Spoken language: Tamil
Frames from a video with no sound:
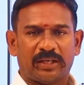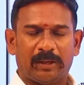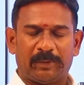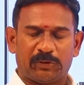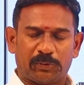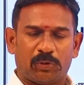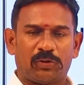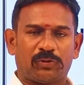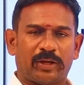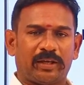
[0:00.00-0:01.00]
ஏ பிளஸ் b
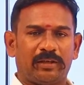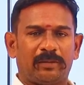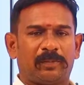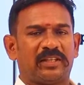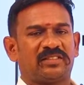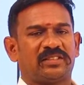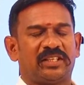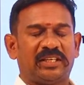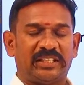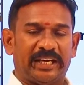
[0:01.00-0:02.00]
whole ஸ்கொயர் ப்ளஸ்
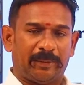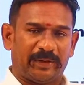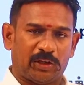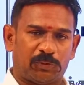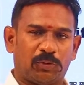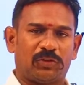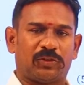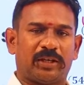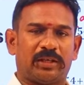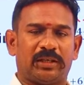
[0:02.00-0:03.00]
ஏ மைனஸ் b whole
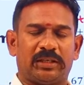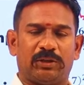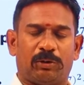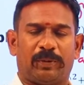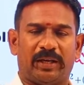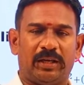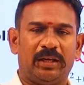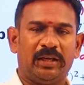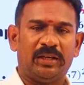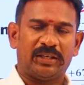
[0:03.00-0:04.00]
ஸ்கொயர் divided பை
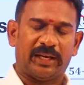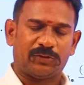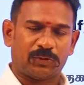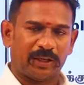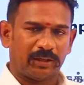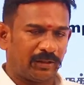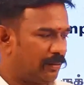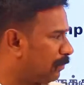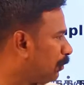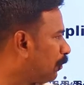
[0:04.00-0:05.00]
ஏ ஸ்கொயர்
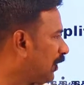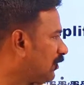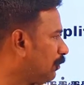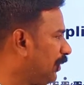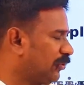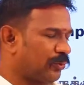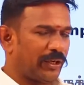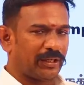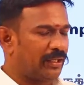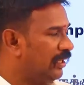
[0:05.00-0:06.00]
ப்ளஸ் பி
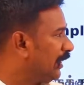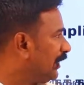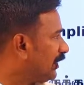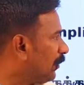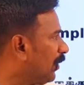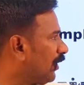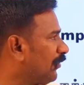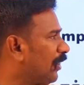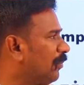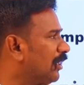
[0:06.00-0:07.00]
ஸ்கொயர் இந்த மாதிரி
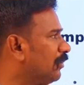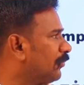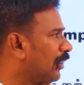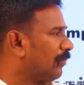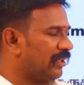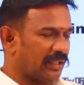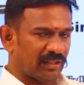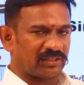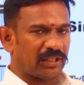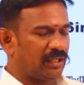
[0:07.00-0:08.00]
ஃபார்முலா ஃபார்முலா
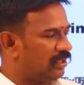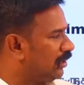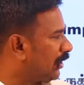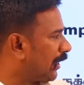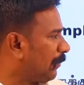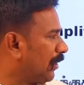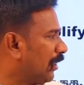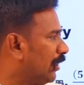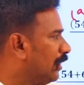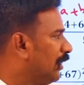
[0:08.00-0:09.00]
இருந்துச்சுன்னா நீங்கள் என்ன
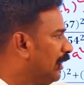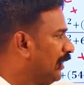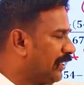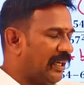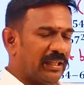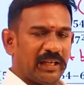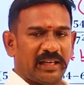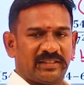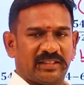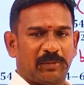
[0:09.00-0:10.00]
பண்ணிக்கலாம் ரெண்டு தான்
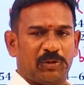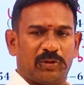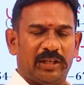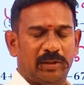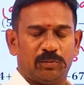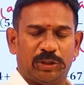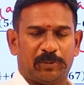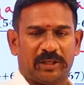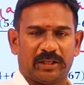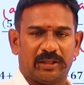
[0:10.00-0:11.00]
ஆன்சர் அப்படின்னு சொல்லி முடிவு
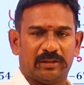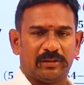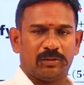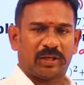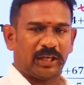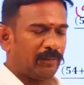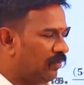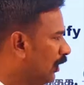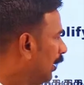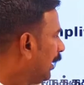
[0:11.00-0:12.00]
பண்ணிக்கலாம் ஓகே
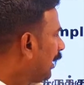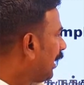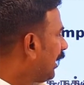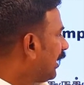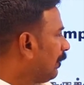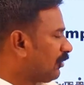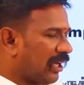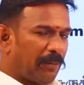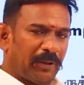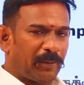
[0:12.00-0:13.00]
இது நம்ம
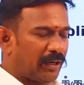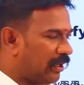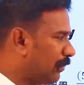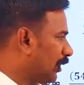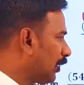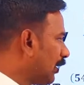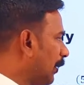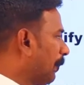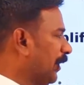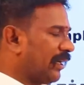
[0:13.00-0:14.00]
சால்வ் பண்ணி பார்க்கலாமா
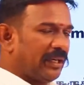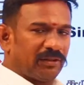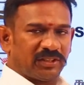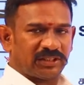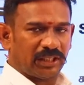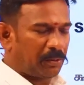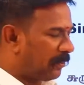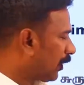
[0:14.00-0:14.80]
எப்படி ரெண்டு வந்துச்சு அப்படி